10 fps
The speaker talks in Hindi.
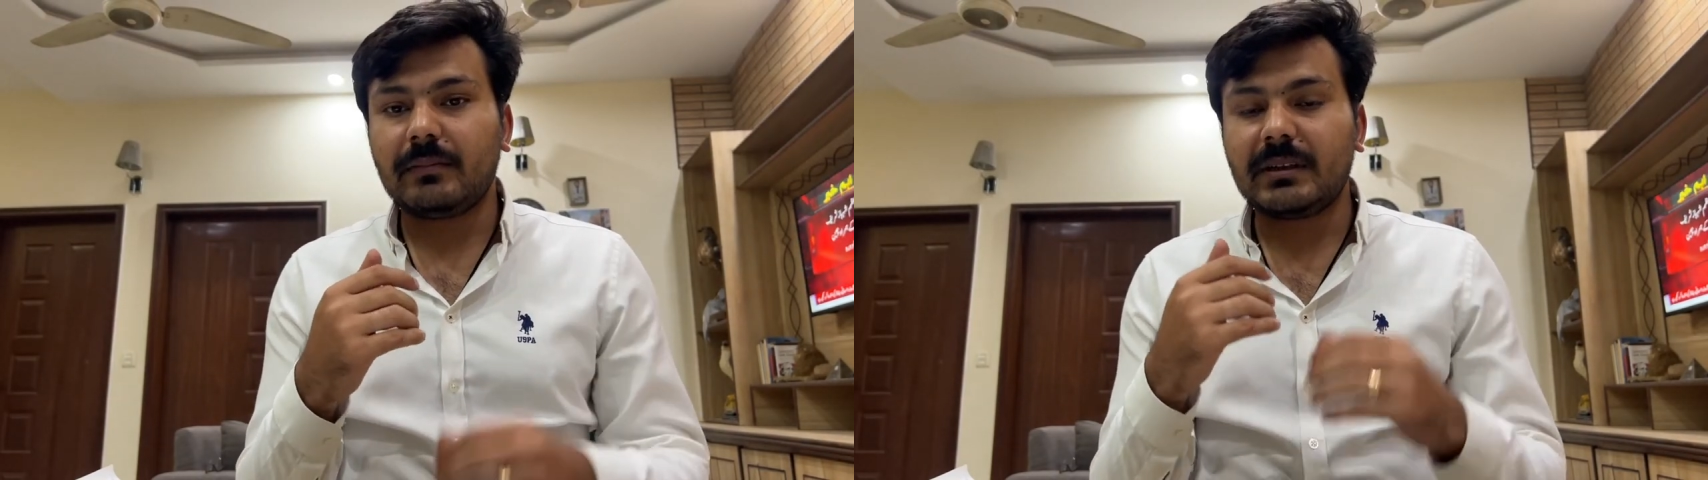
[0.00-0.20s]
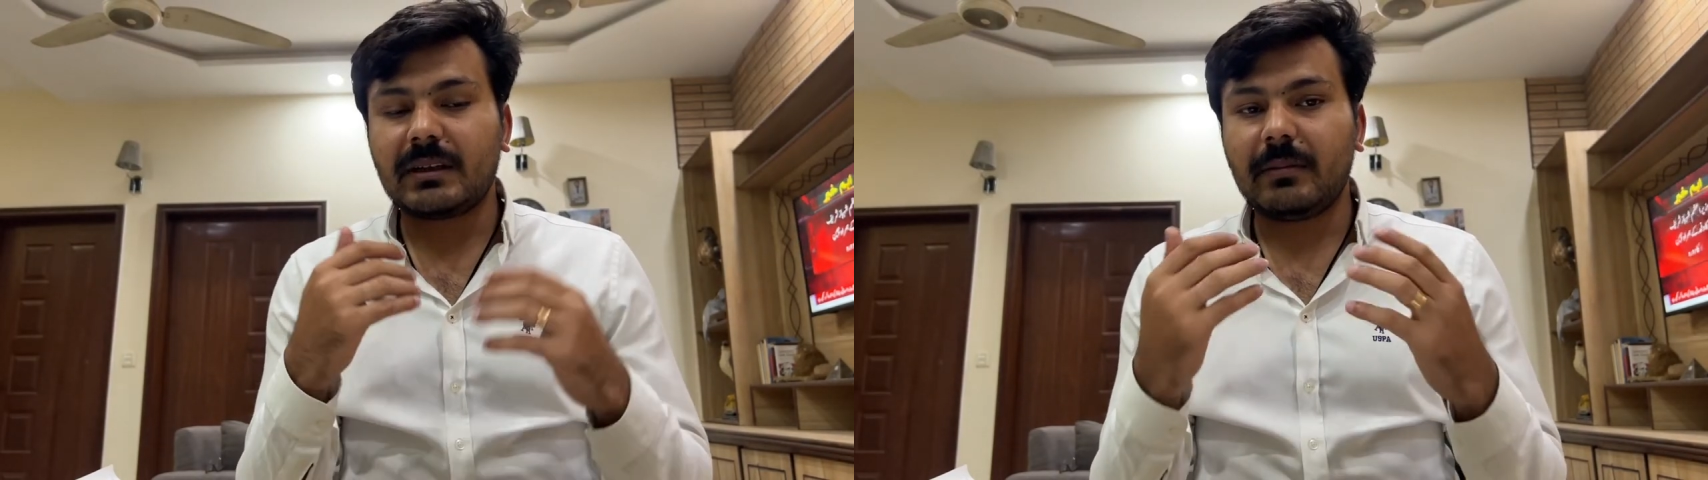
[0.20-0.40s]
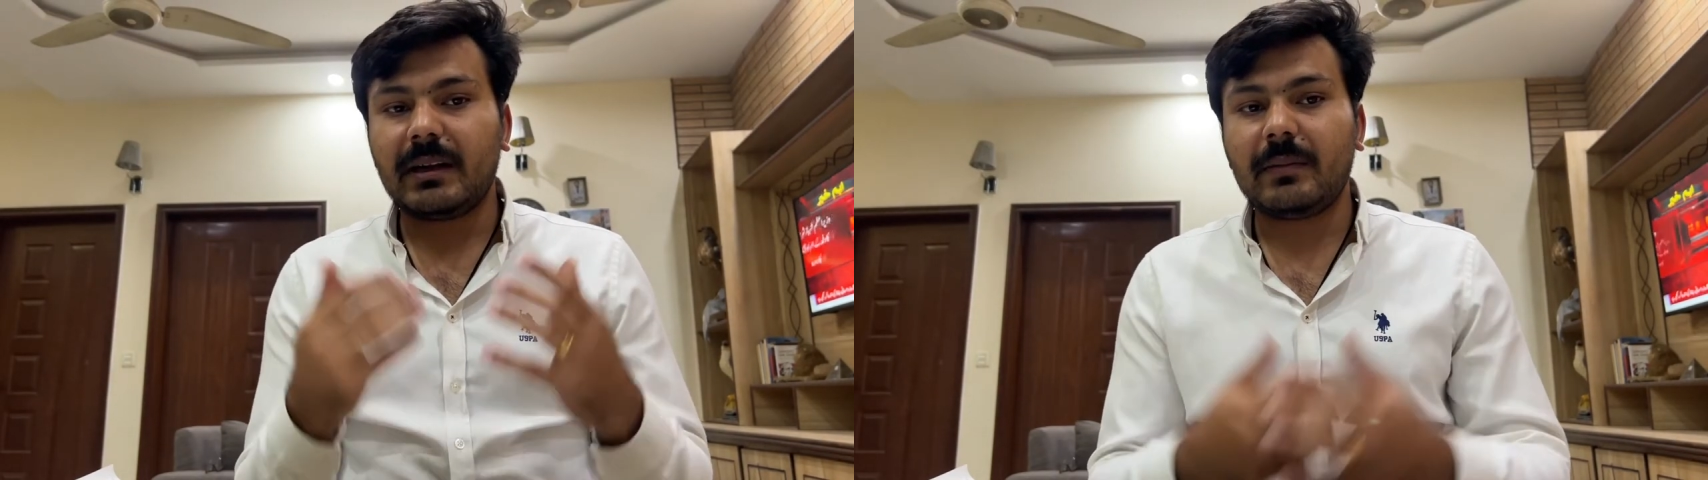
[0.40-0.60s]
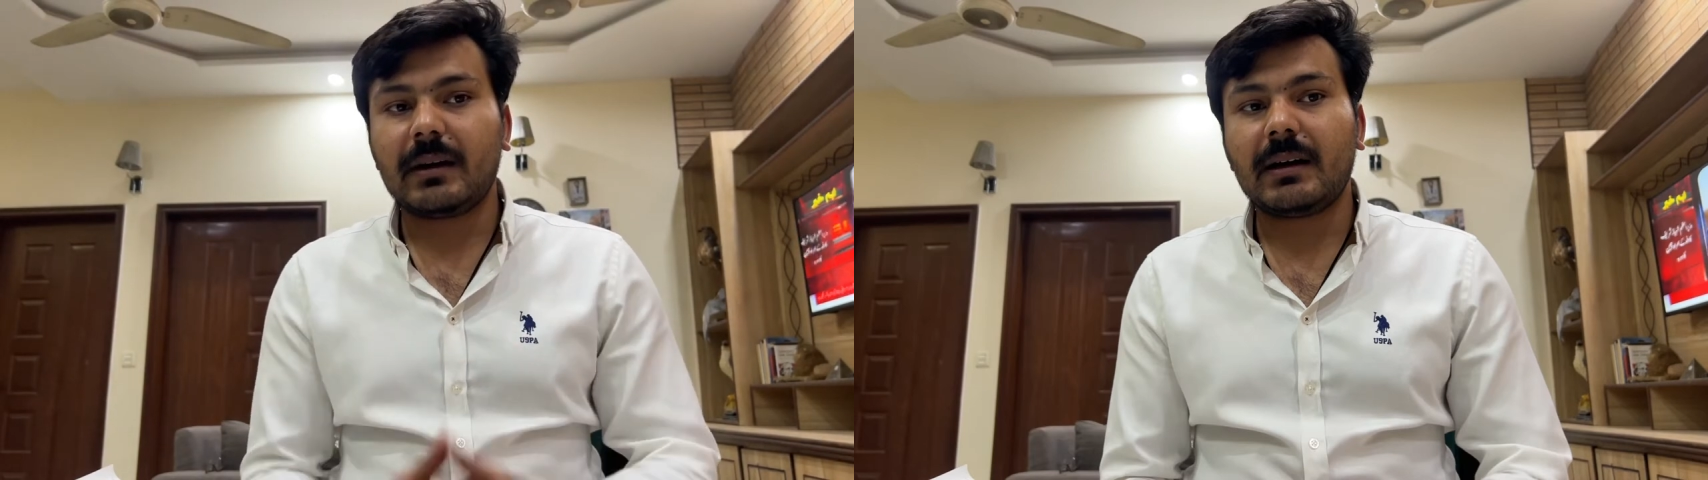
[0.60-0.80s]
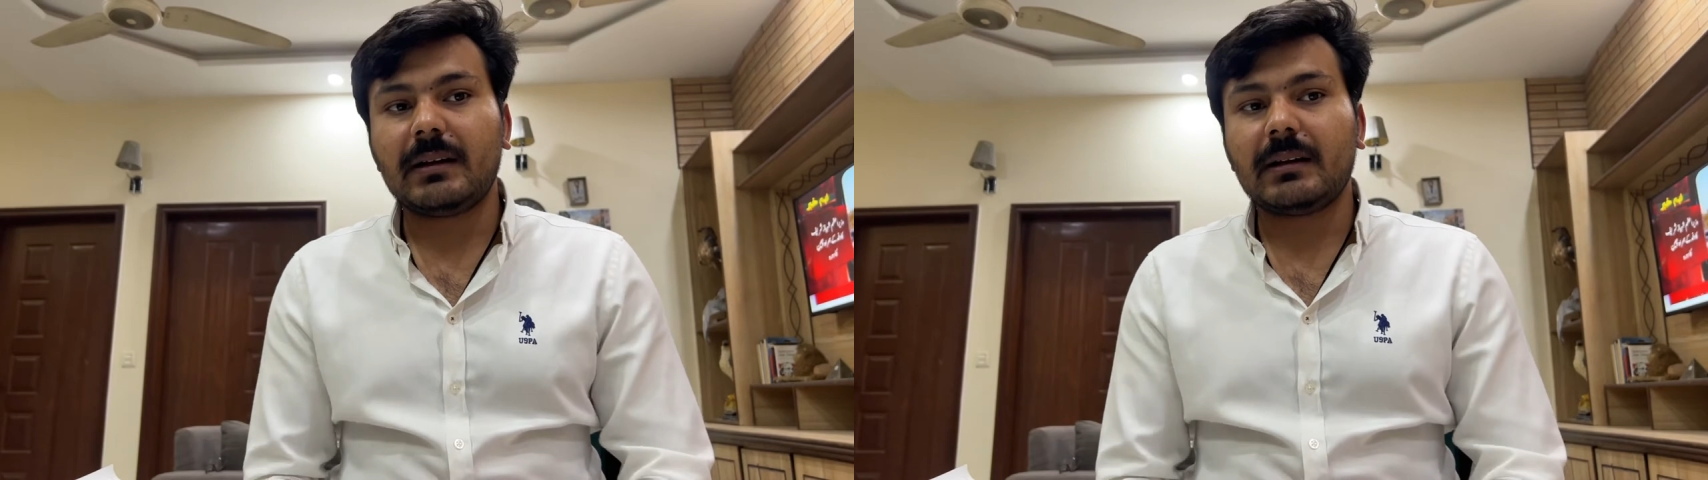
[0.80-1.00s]
इसके बारे में
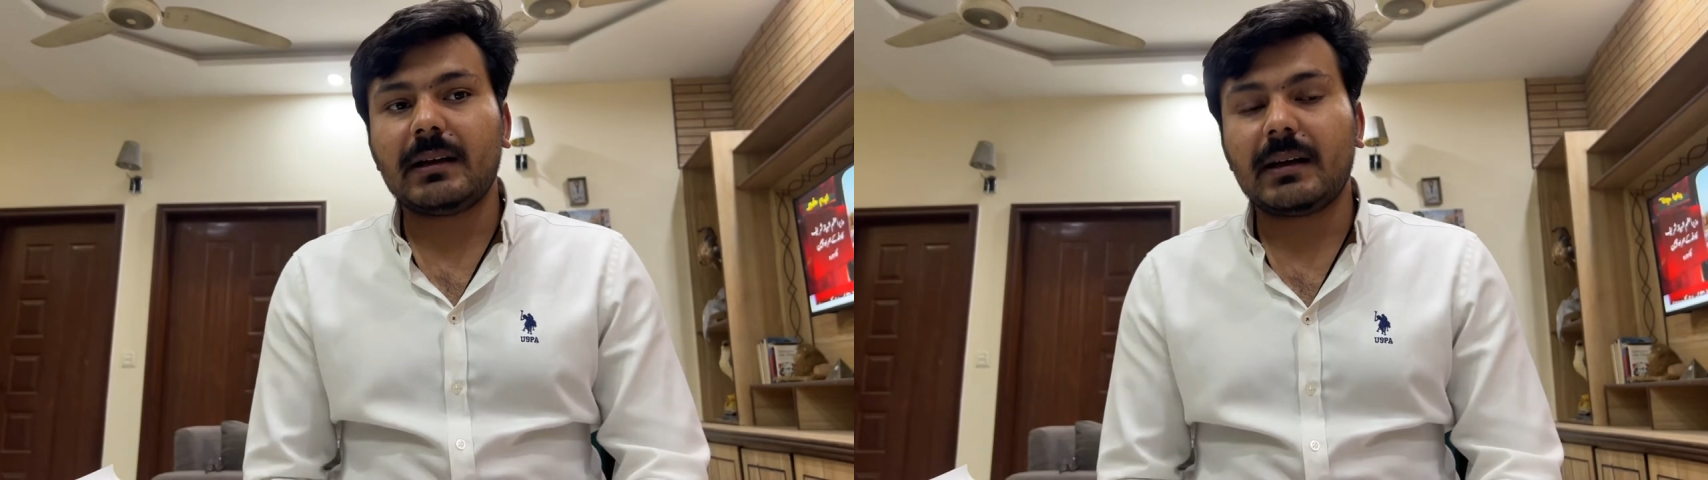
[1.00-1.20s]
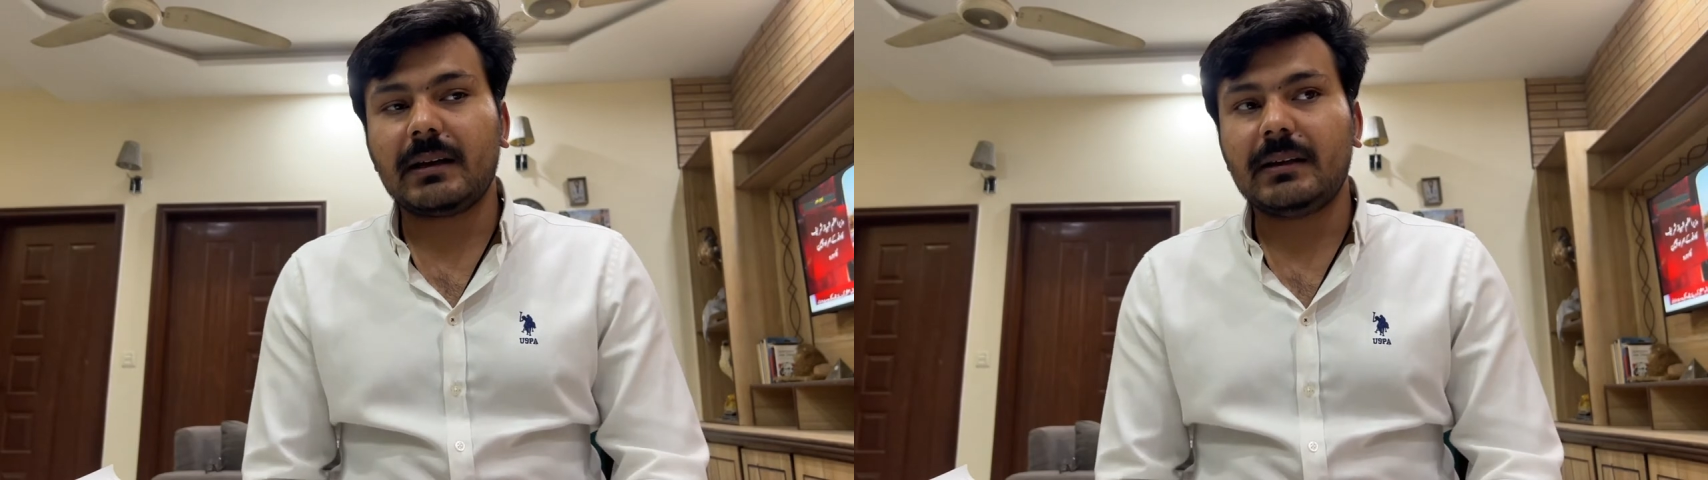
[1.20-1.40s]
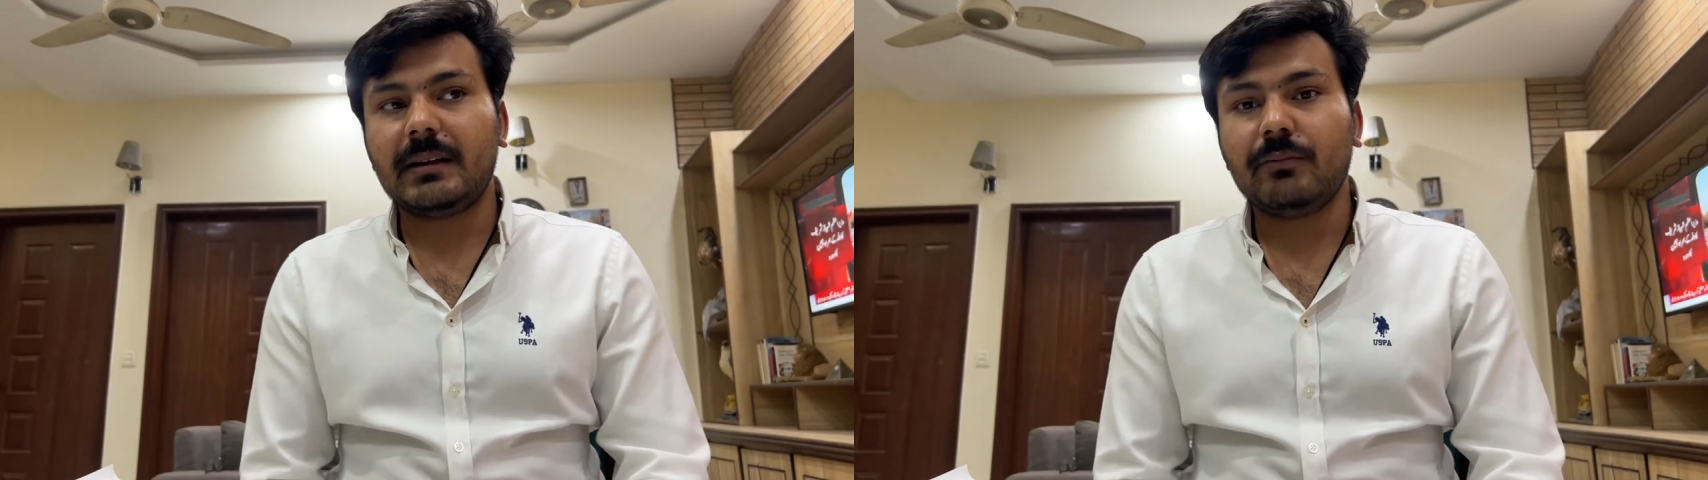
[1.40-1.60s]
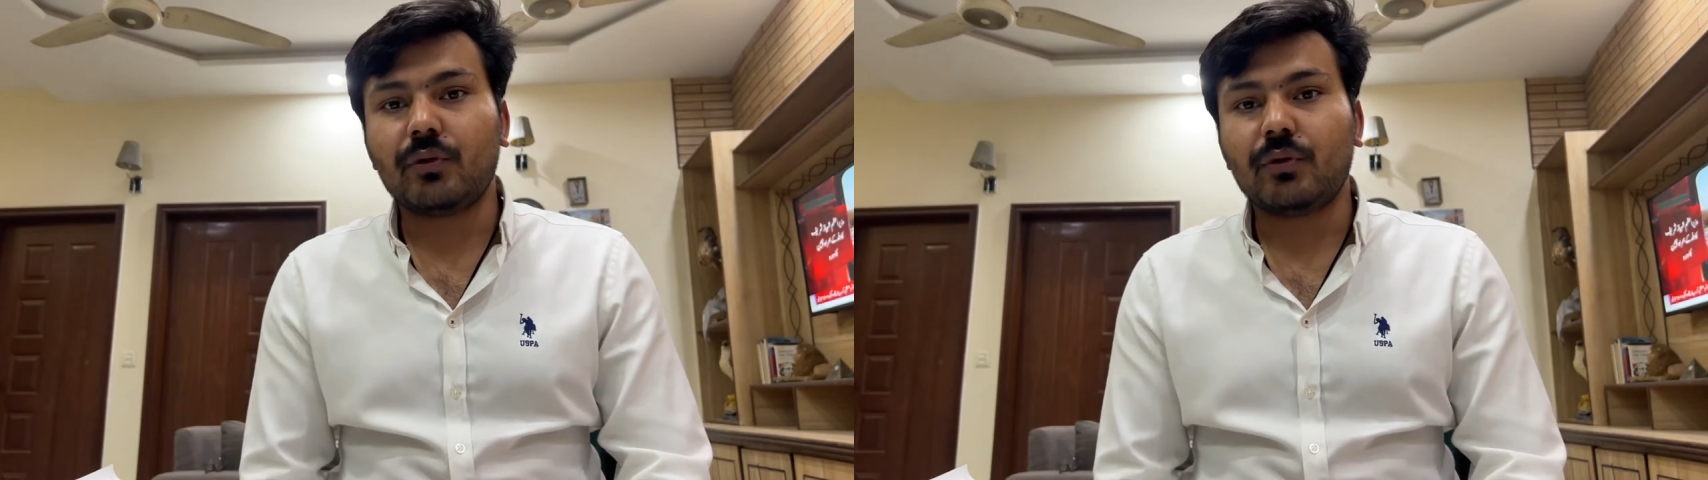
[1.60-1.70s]
कहा जाता है कि जी